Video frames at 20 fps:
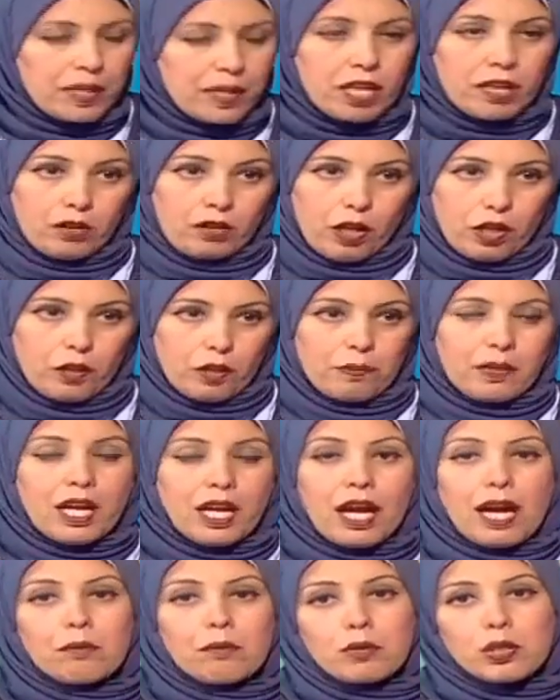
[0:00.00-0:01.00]
طيب
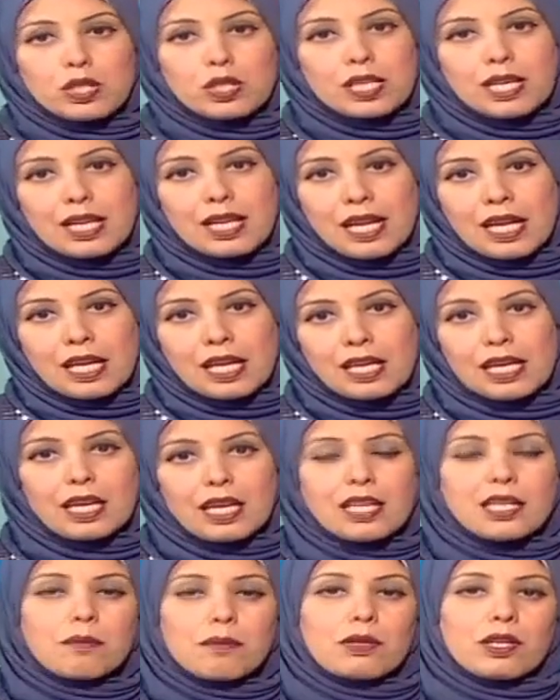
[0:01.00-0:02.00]
هنبص
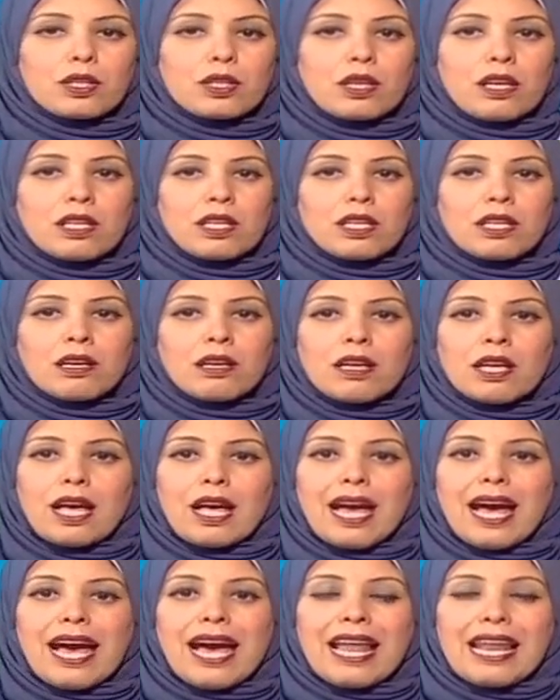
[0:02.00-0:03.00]
نلاقي ان بريطانيا
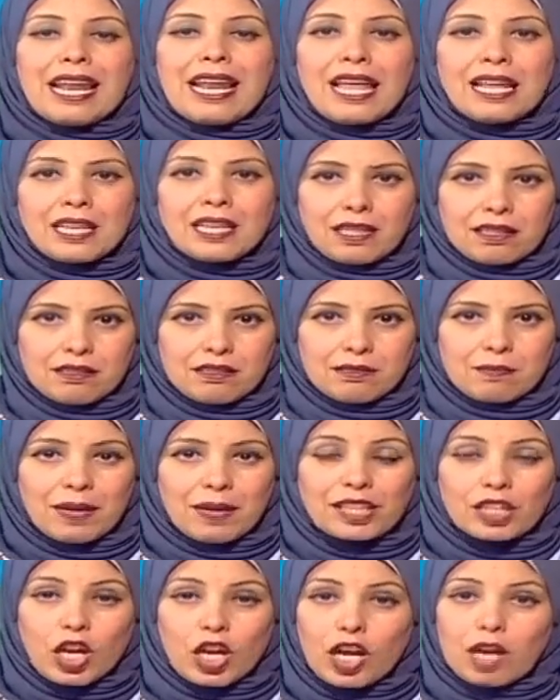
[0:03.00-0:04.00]
اعلنت
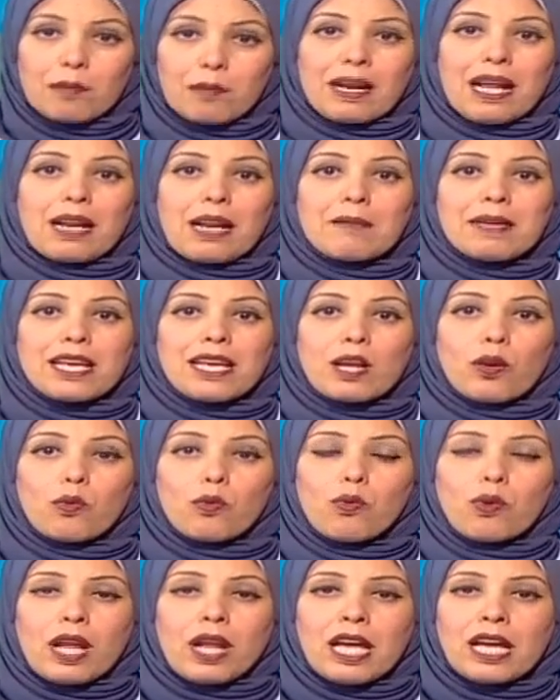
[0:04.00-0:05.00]
بعد الحرب العالميه
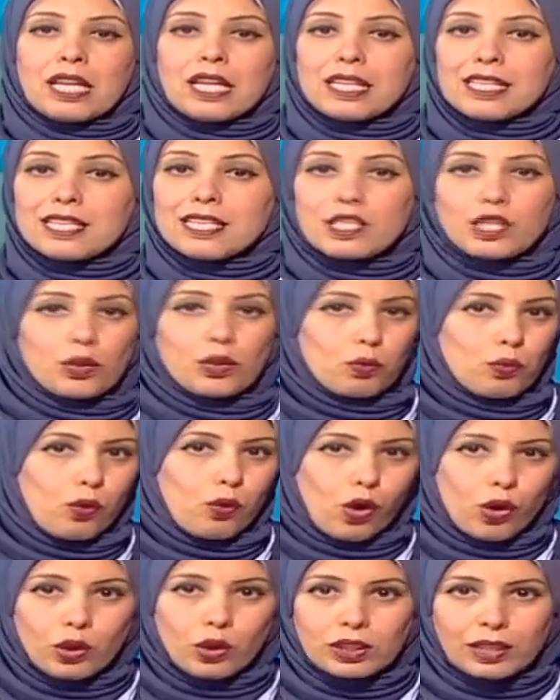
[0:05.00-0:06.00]
الاولى نسيت
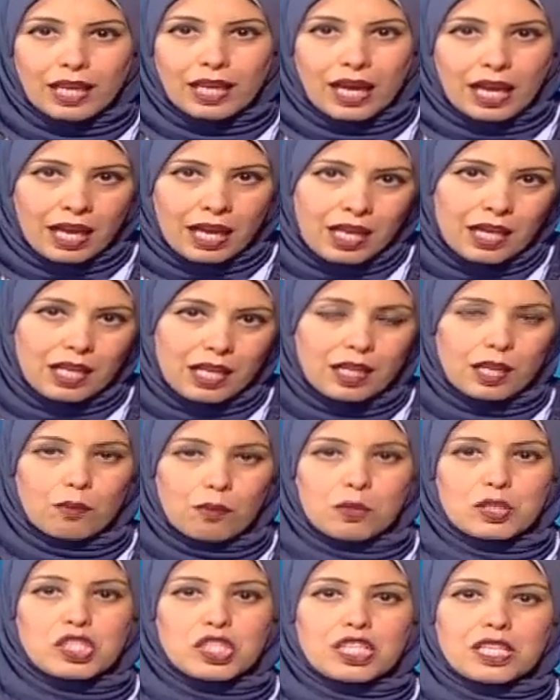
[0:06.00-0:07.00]
وعودها
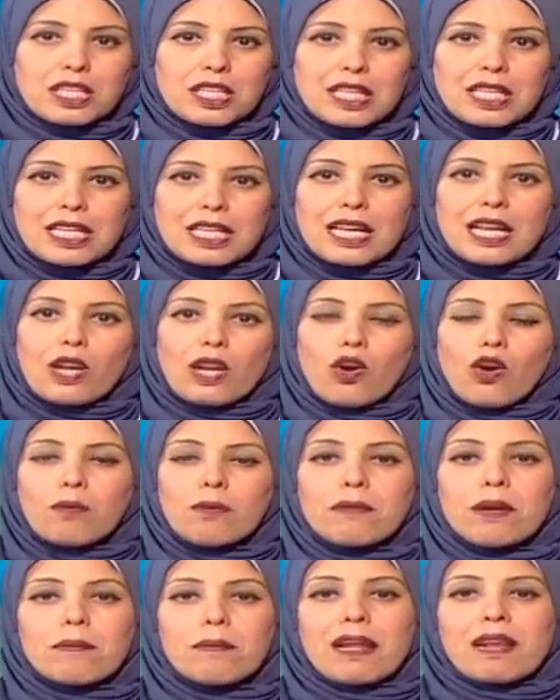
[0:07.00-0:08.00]
للمصريين اللي
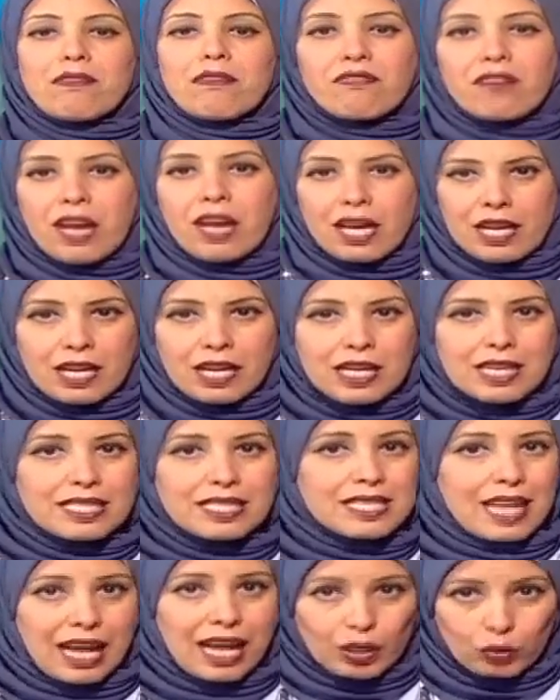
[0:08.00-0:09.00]
هم بالفعل
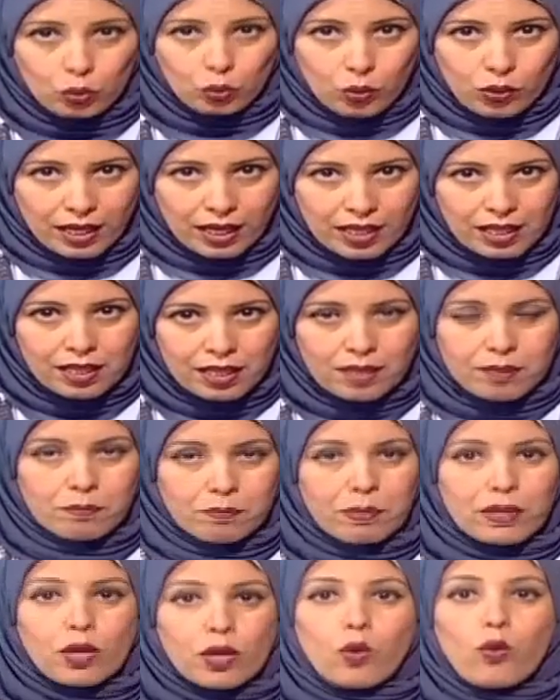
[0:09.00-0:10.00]
ساعدوها
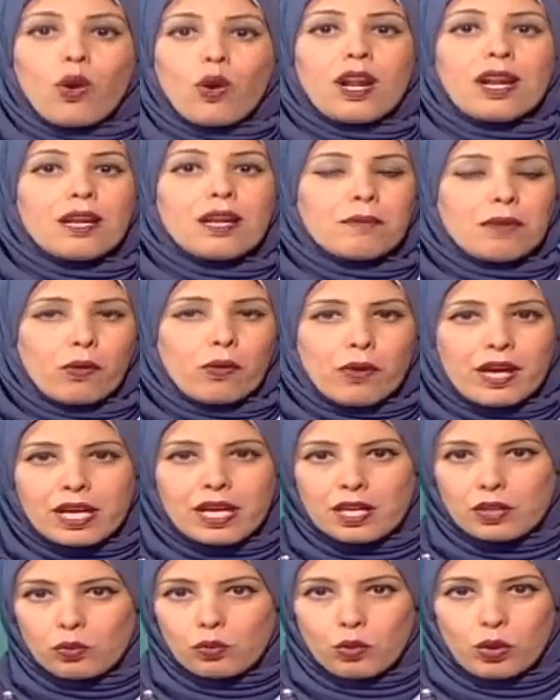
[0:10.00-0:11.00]
بكل
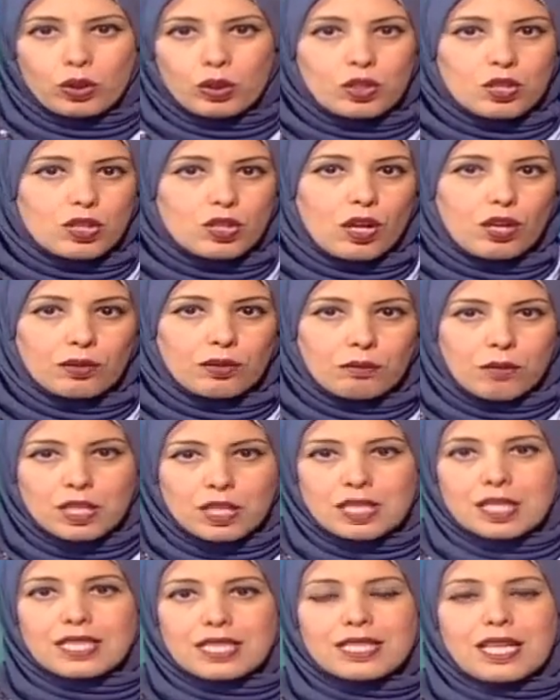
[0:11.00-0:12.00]
موارد واقتصاد
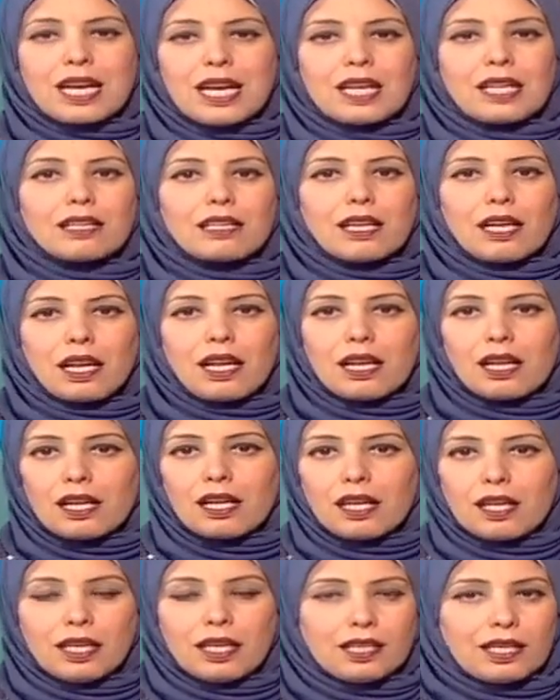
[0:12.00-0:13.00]
مصر ساعد
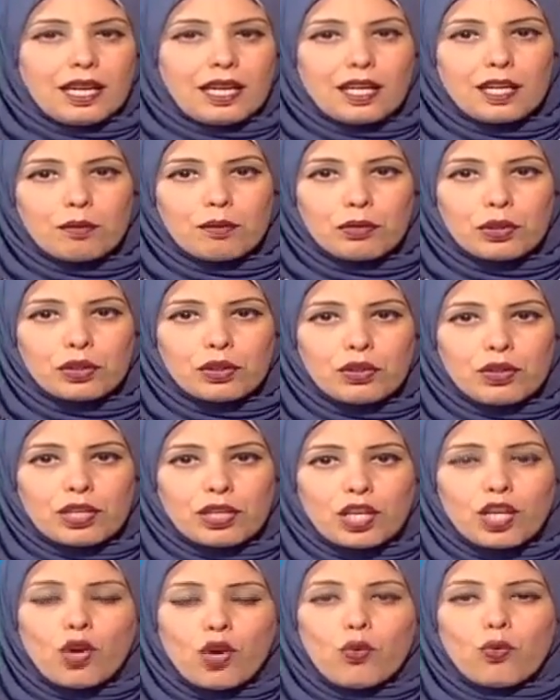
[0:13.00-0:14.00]
الاحتلال
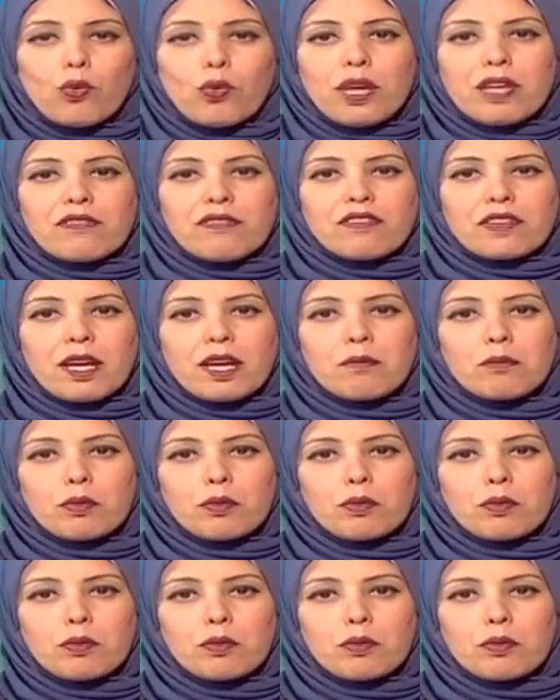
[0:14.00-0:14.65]
البريطاني ووقف جنب